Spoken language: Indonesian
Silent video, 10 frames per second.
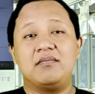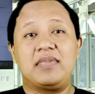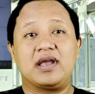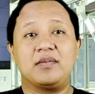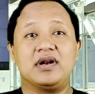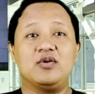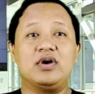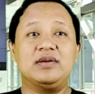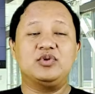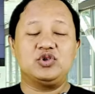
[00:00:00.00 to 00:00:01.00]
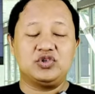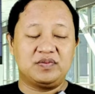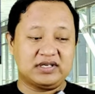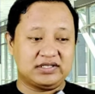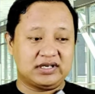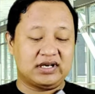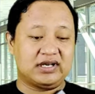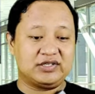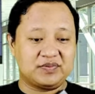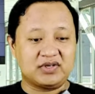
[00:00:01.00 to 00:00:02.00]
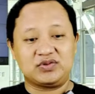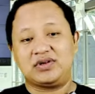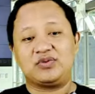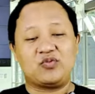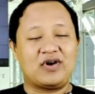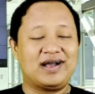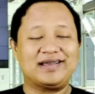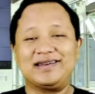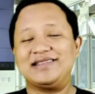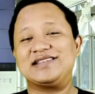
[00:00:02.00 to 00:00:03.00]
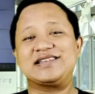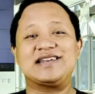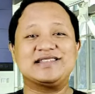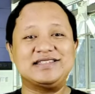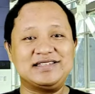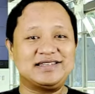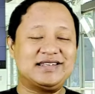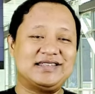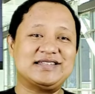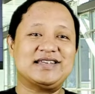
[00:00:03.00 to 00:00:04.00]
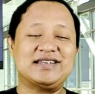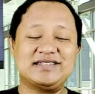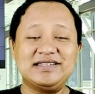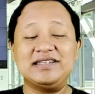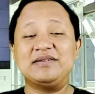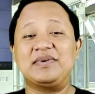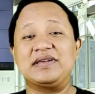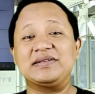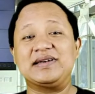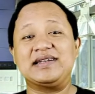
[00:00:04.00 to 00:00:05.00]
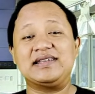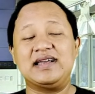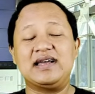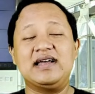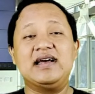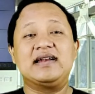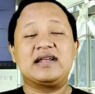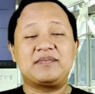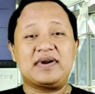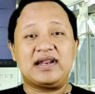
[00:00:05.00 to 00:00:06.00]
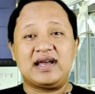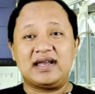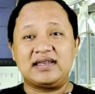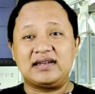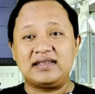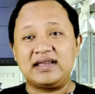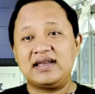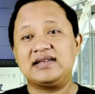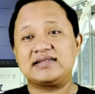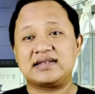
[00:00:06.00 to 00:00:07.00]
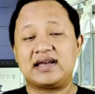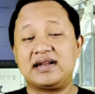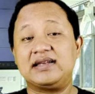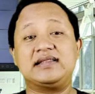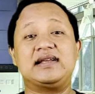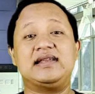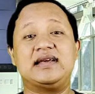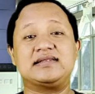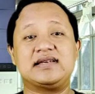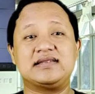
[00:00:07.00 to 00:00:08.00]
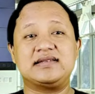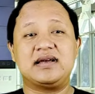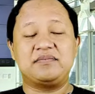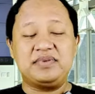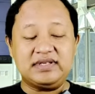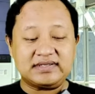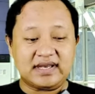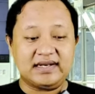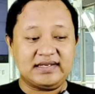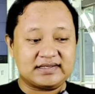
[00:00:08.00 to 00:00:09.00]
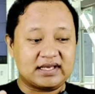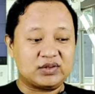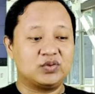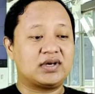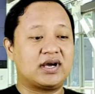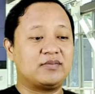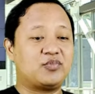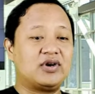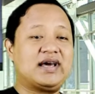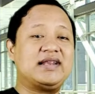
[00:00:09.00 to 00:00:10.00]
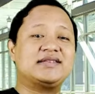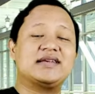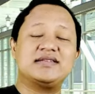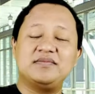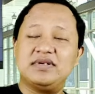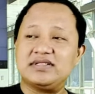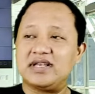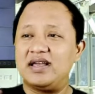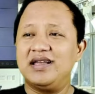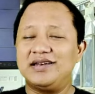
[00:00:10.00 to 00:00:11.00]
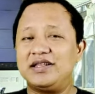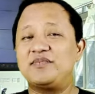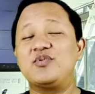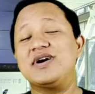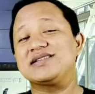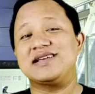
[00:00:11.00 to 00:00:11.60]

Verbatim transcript: Bagaimana 2017 dengan Anies Baswedan? Wah, kritik sana sini, kritik sana sini begitu kan ya. Dan pada akhirnya sekarang kita lihat saja bisa disatukan polarisasi bisa dibuang